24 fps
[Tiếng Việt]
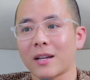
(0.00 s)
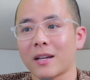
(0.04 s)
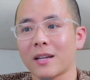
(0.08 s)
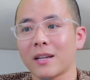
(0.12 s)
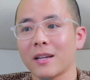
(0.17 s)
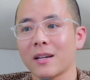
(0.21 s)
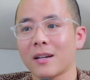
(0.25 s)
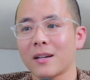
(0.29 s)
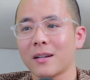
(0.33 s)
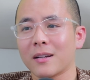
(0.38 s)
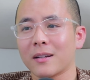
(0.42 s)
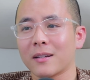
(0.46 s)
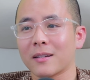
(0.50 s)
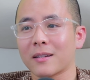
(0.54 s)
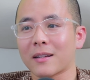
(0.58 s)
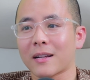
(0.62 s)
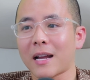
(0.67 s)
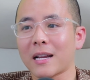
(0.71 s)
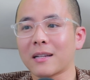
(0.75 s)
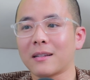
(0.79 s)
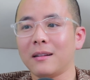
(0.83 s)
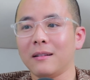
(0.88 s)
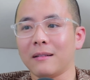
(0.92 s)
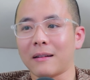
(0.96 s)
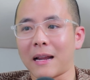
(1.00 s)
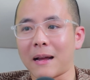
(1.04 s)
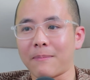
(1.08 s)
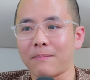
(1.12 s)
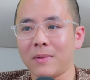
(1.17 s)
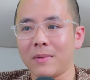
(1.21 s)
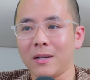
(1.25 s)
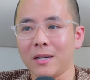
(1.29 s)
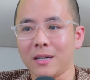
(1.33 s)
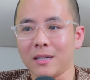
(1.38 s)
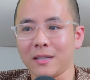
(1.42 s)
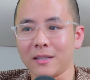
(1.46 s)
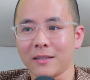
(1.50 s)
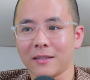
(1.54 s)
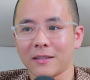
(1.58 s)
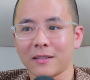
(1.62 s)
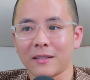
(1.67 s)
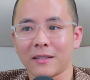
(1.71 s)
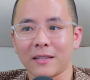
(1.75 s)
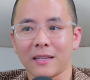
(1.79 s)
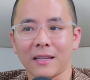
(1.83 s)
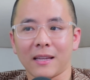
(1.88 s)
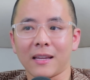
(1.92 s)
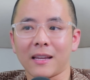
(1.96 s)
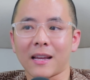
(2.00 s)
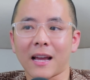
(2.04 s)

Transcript: Rồi cái cách thứ 5 nữa